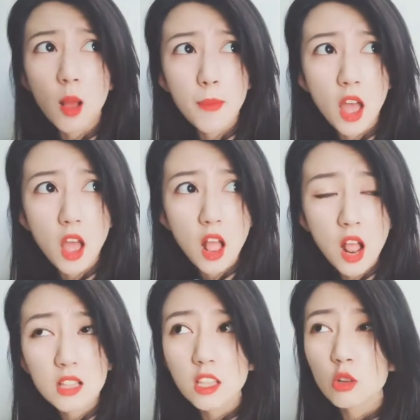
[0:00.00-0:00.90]
好不啦？
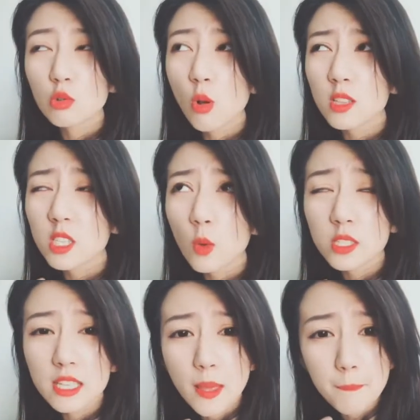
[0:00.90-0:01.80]
挡到我救我
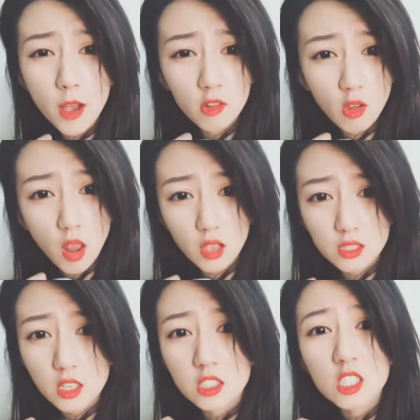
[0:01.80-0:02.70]
接男朋友了，人要
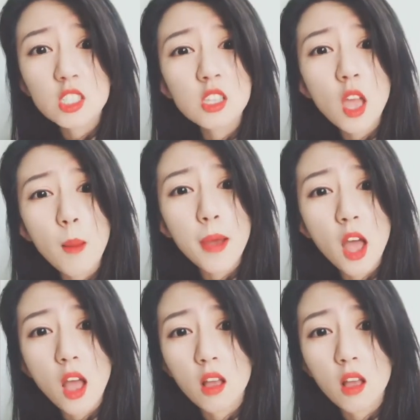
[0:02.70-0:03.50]
自重一点，好吧？